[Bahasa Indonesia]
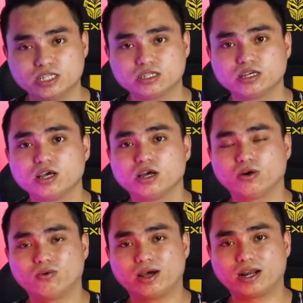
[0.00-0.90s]
jenis
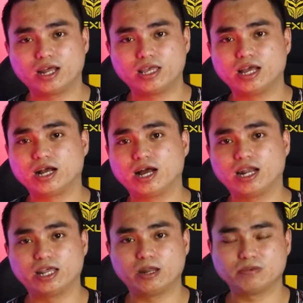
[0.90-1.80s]
warna
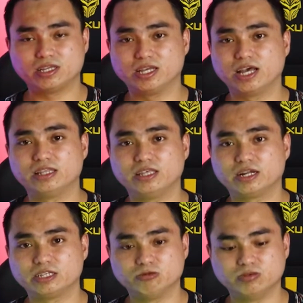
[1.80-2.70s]
yang kalian bisa
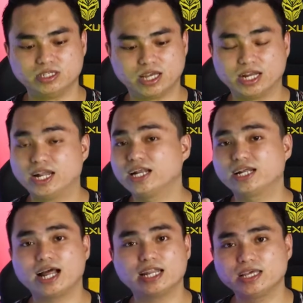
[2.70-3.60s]
ganti RGB-nya.
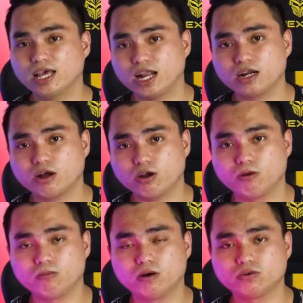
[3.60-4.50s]
Dan
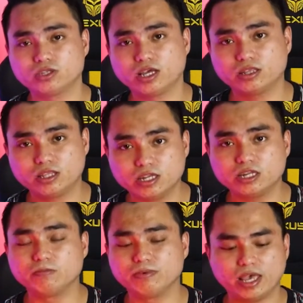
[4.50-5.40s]
kalian kalau mau
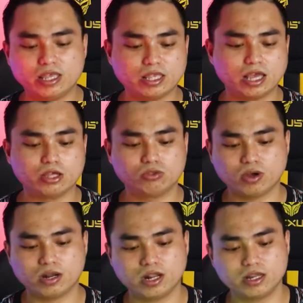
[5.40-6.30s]
setting DPI-nya
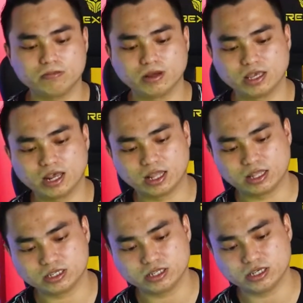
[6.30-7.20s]
itu ada di
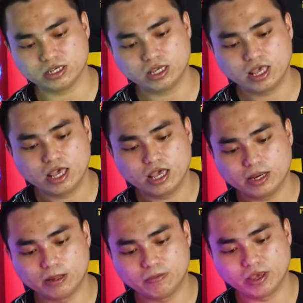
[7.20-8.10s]
bagian atas nih.
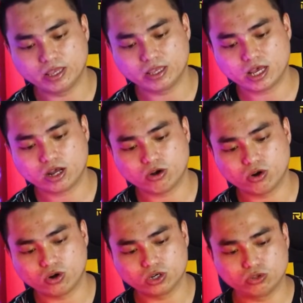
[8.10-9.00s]

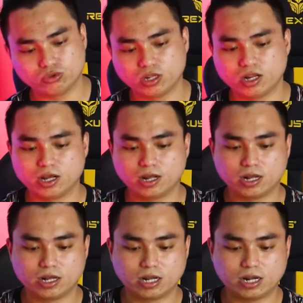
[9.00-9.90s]
DPI-nya kalau itu tanda
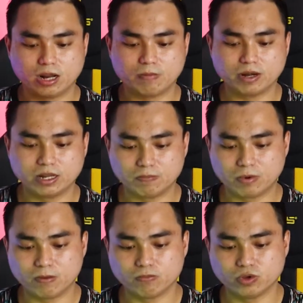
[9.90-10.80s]

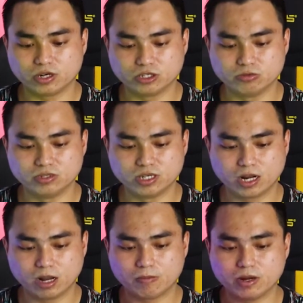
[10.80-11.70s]
kelap-kelip lampu
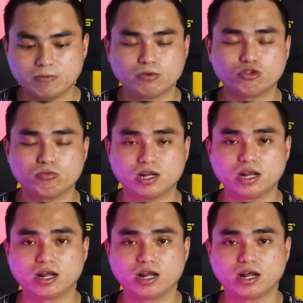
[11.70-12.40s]
RGB-nya kelap-kelip itu